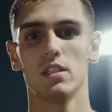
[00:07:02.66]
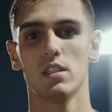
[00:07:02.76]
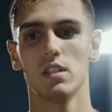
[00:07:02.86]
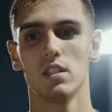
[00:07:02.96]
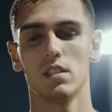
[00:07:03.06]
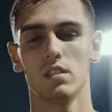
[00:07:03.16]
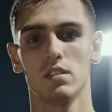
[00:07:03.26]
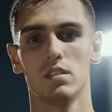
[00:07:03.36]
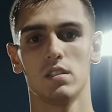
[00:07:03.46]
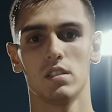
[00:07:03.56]
место, я даже
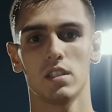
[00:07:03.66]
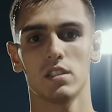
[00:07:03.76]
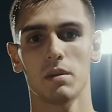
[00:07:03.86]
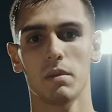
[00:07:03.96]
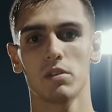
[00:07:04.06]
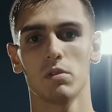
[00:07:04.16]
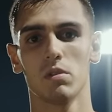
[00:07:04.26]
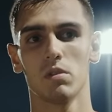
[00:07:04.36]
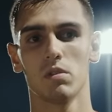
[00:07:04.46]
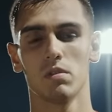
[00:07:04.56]
в итоге не
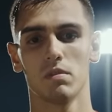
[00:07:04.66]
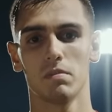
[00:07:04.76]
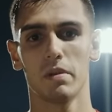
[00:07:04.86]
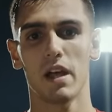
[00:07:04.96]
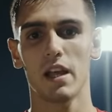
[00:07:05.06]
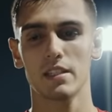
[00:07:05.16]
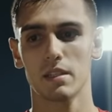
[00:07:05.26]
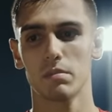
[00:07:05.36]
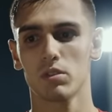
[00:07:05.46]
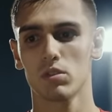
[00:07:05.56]
смотрел. Выходили
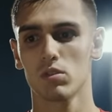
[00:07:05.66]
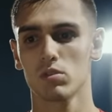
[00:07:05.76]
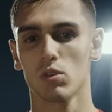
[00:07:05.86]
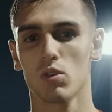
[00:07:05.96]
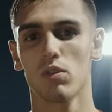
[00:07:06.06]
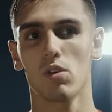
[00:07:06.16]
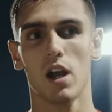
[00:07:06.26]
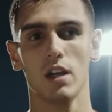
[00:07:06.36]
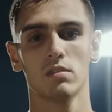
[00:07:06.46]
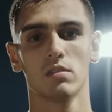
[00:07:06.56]
первые два, поэтому
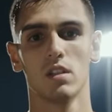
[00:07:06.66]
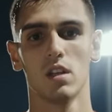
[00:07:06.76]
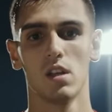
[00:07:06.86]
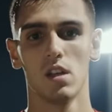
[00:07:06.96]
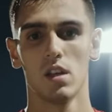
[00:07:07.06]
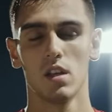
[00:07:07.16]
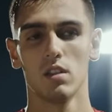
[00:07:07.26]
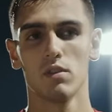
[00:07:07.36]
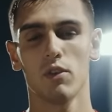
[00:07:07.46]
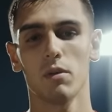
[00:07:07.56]
неважно, какое место
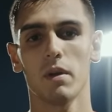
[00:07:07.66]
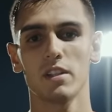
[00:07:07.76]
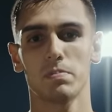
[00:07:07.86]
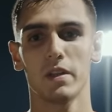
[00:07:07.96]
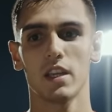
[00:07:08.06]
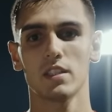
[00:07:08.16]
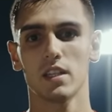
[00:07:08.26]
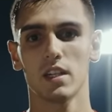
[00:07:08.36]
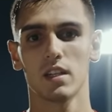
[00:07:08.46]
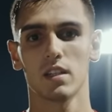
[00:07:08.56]
они заняли, если
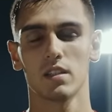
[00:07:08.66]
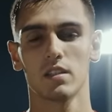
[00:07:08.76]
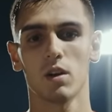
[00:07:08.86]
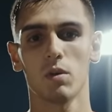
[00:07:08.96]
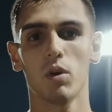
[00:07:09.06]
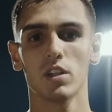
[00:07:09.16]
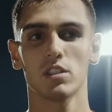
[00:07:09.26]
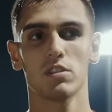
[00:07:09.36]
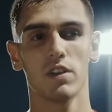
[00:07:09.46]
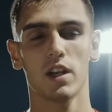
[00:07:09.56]
это не
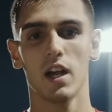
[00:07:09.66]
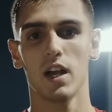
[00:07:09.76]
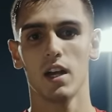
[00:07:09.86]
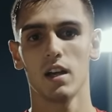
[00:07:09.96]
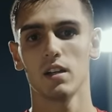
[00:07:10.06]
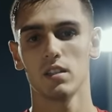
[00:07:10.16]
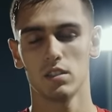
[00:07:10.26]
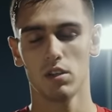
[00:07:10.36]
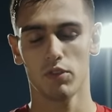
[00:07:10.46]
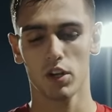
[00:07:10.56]
одно из первых
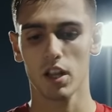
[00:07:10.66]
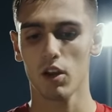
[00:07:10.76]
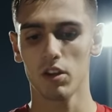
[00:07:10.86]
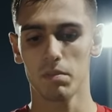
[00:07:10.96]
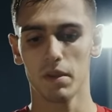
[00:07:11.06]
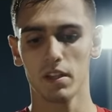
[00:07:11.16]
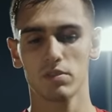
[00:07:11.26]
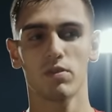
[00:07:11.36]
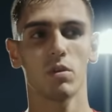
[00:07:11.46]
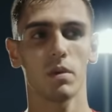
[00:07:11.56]
двух.
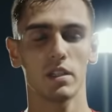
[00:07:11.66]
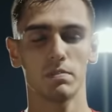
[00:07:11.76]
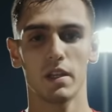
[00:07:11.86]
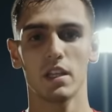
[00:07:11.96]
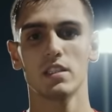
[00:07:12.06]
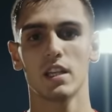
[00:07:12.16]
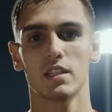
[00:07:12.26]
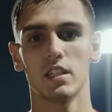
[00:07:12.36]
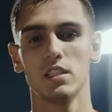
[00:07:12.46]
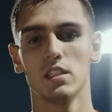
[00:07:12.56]
Фасон играл очень
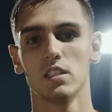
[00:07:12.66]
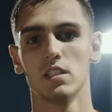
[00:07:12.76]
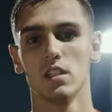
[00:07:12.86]
много,